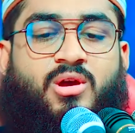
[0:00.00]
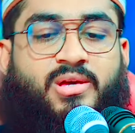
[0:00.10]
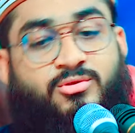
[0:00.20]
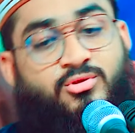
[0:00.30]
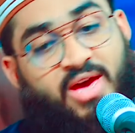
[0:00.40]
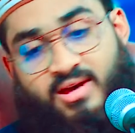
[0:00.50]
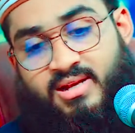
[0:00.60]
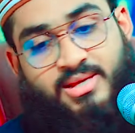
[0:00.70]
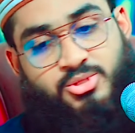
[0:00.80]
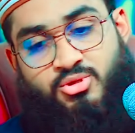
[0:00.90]
কিন্তু
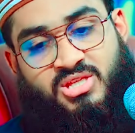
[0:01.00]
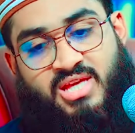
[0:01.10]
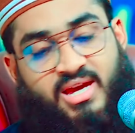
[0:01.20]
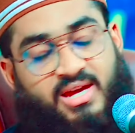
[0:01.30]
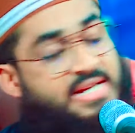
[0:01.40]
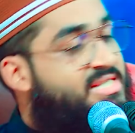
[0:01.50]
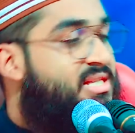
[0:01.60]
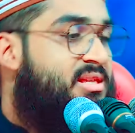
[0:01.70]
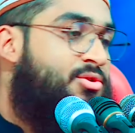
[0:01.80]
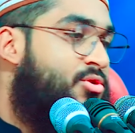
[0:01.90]
এখলাস যদি থাকে
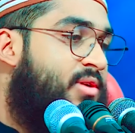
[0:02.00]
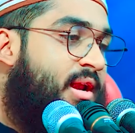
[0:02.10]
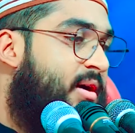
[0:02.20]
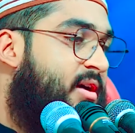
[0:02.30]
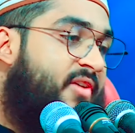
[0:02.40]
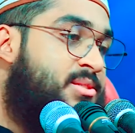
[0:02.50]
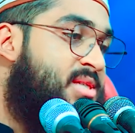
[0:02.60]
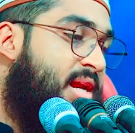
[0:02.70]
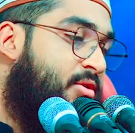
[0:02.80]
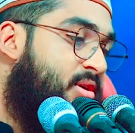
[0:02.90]
নাজাতের জন্য আল্লাহবাক
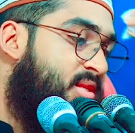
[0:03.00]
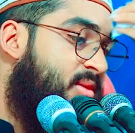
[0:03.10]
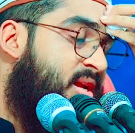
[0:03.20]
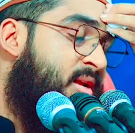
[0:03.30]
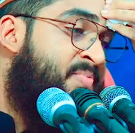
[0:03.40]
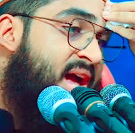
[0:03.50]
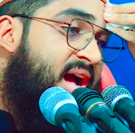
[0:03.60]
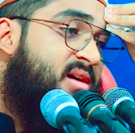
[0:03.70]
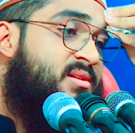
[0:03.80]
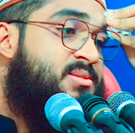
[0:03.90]
ফাইসালা করে দিবেন
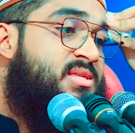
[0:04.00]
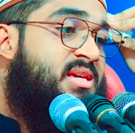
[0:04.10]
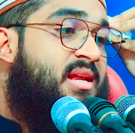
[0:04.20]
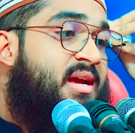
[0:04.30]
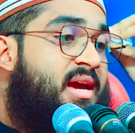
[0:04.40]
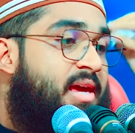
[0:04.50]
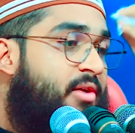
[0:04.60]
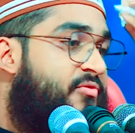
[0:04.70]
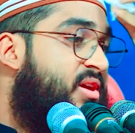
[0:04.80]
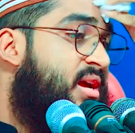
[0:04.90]
আখলিস দিন একা
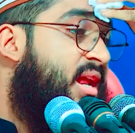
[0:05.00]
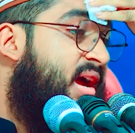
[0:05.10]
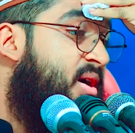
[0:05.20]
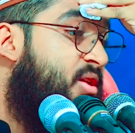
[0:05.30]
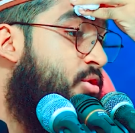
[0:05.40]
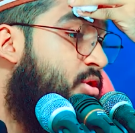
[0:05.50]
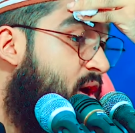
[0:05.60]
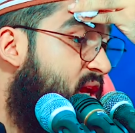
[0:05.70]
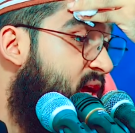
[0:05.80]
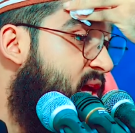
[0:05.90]
একফিকাল আমালুল
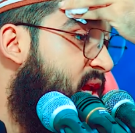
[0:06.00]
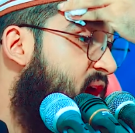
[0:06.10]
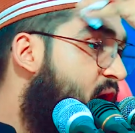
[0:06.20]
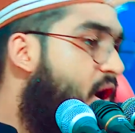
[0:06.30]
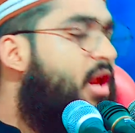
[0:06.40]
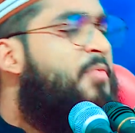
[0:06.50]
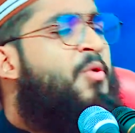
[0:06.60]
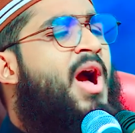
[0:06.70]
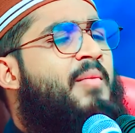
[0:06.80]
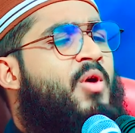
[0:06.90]
কলিল অল্প
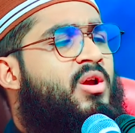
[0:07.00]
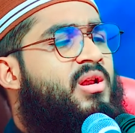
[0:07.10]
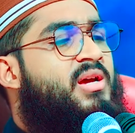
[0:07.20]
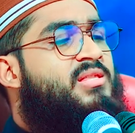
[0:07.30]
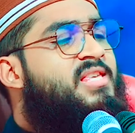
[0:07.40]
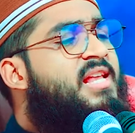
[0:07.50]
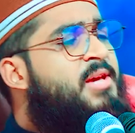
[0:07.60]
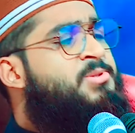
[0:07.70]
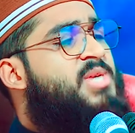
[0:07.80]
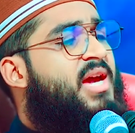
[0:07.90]
আমল
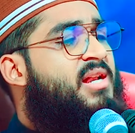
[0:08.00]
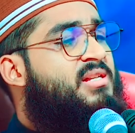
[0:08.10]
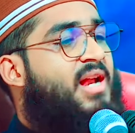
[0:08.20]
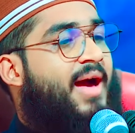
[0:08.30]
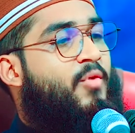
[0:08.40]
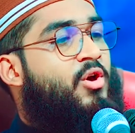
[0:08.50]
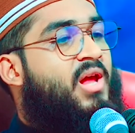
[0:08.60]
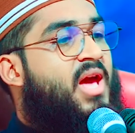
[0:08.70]
তিরিশ সেকেন্ডের আমল